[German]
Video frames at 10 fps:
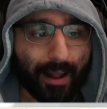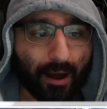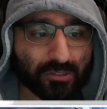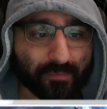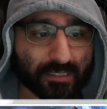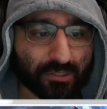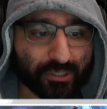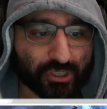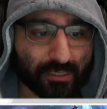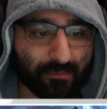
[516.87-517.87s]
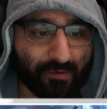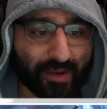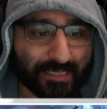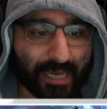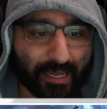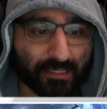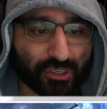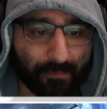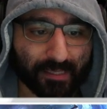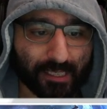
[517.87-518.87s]
Außerdem ist es doch nicht schlimm, wenn es einen
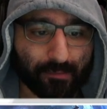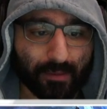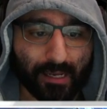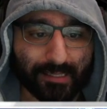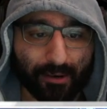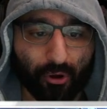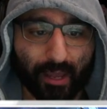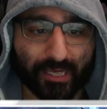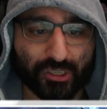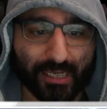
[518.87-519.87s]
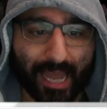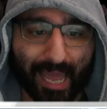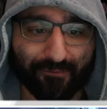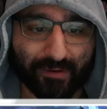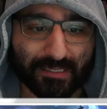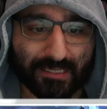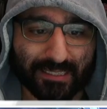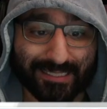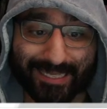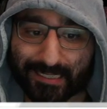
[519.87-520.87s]
Champion gibt, da Neueinsteiger etwas
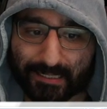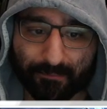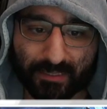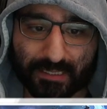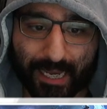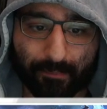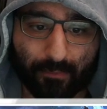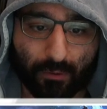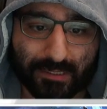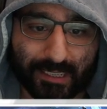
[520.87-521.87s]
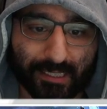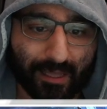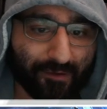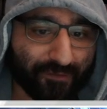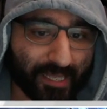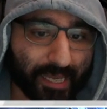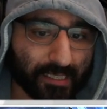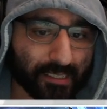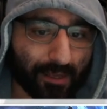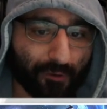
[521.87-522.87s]
sehr Simples haben und sich vielleicht
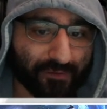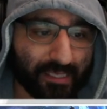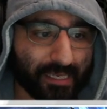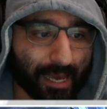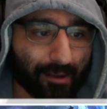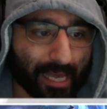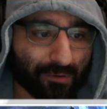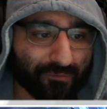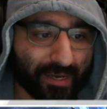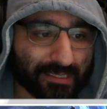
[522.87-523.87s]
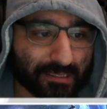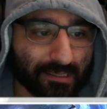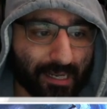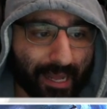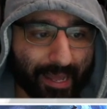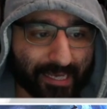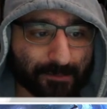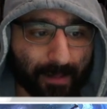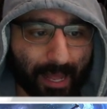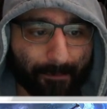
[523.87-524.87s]
nicht auf ideale Art und Weise
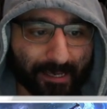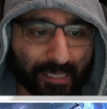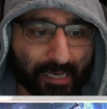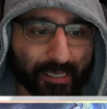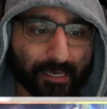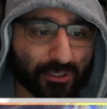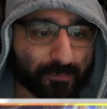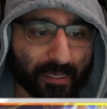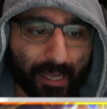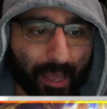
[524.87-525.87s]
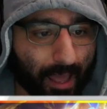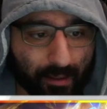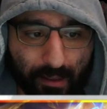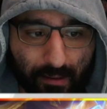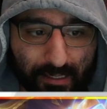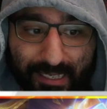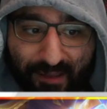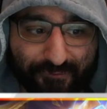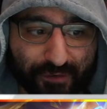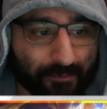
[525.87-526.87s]
erstmal ein paar Kleinigkeiten ins Spiel äh, äh
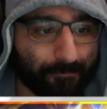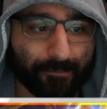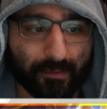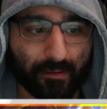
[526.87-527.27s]
hineinfinden.